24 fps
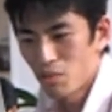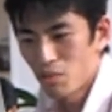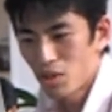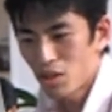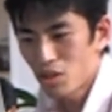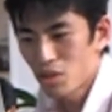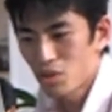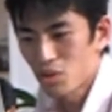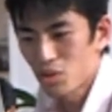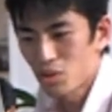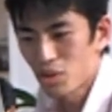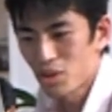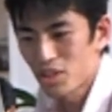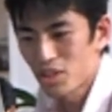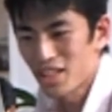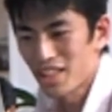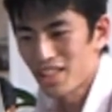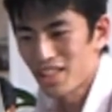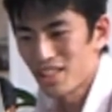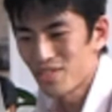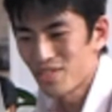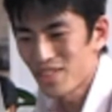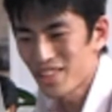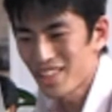Mac の操
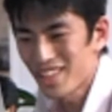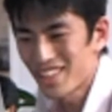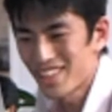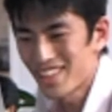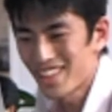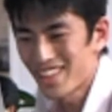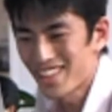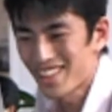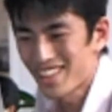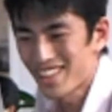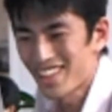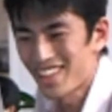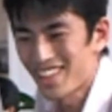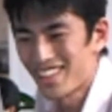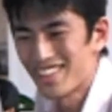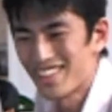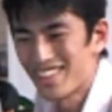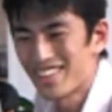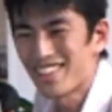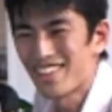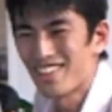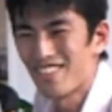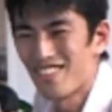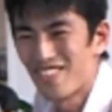作にまだに慣れてない
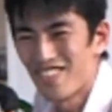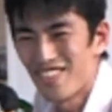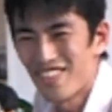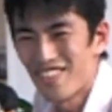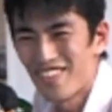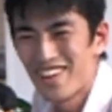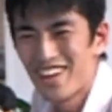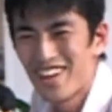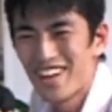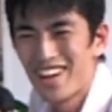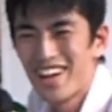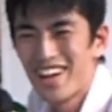んですけども